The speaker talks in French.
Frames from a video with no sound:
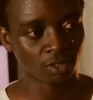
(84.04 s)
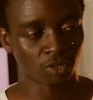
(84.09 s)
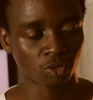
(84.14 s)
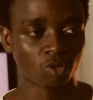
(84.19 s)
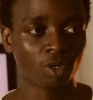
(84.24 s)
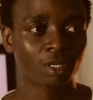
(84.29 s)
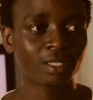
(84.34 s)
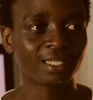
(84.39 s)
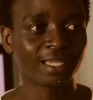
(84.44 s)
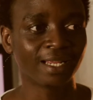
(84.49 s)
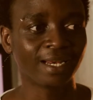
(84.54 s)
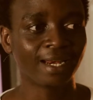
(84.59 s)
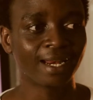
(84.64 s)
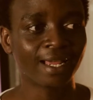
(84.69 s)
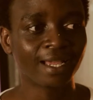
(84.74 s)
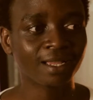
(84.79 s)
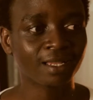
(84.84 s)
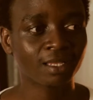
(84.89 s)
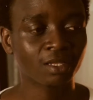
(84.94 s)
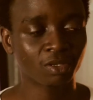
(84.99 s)
Je crois que c'est
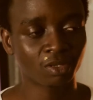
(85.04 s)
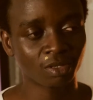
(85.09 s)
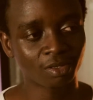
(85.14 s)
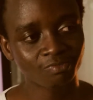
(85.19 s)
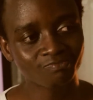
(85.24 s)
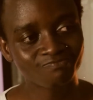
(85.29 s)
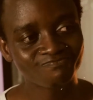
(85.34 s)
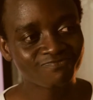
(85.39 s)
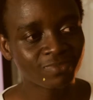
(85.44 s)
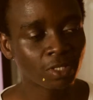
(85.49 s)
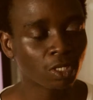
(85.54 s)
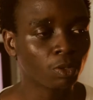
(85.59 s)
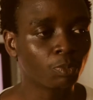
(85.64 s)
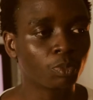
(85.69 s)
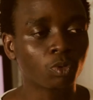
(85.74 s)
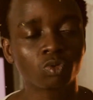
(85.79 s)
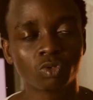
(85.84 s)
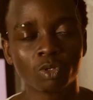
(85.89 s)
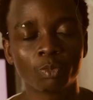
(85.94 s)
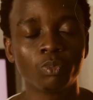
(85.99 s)
là que
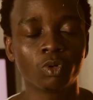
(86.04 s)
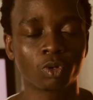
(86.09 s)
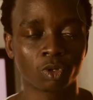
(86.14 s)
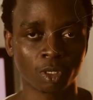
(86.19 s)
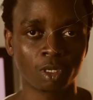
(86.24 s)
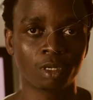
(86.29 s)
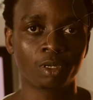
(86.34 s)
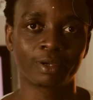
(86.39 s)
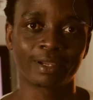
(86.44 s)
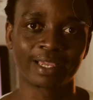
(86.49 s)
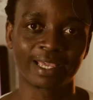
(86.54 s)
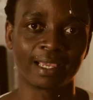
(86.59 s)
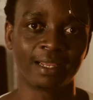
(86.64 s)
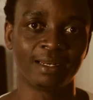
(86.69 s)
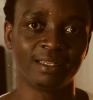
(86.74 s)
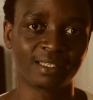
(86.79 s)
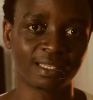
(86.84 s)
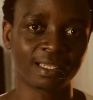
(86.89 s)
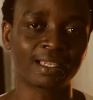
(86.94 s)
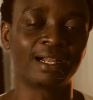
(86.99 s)
beaucoup de blogueurs ont
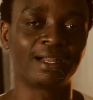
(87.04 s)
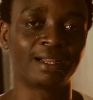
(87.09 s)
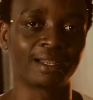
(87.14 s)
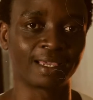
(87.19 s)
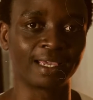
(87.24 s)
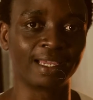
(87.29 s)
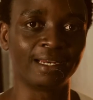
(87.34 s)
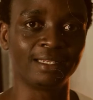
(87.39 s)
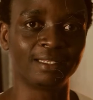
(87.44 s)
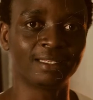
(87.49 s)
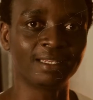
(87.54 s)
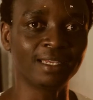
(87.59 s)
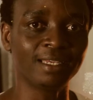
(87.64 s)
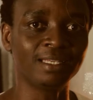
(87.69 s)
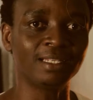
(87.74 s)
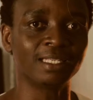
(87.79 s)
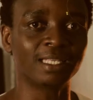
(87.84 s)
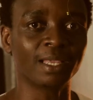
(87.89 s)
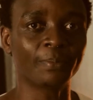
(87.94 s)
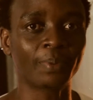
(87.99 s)
réalisé qu'en réalité, ils
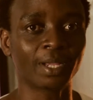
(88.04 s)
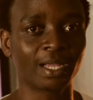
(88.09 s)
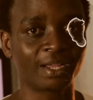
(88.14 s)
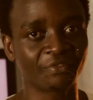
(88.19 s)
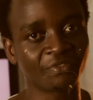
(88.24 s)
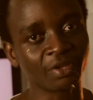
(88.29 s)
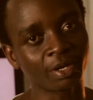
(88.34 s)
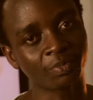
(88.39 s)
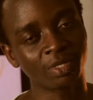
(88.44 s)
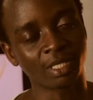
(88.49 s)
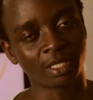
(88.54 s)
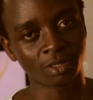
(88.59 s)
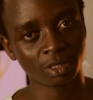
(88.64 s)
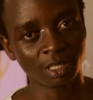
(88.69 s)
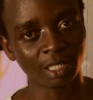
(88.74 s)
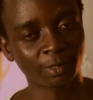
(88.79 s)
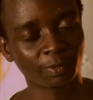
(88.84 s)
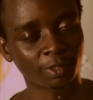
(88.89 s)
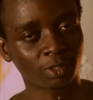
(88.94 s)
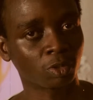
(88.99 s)
n'étaient pas enfermés dans une
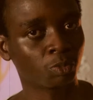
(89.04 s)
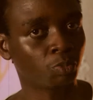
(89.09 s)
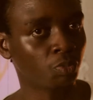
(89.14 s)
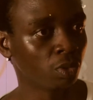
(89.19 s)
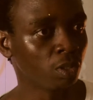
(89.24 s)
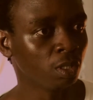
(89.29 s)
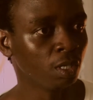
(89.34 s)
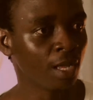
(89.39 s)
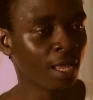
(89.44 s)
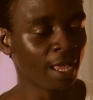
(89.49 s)
espèce de bulle,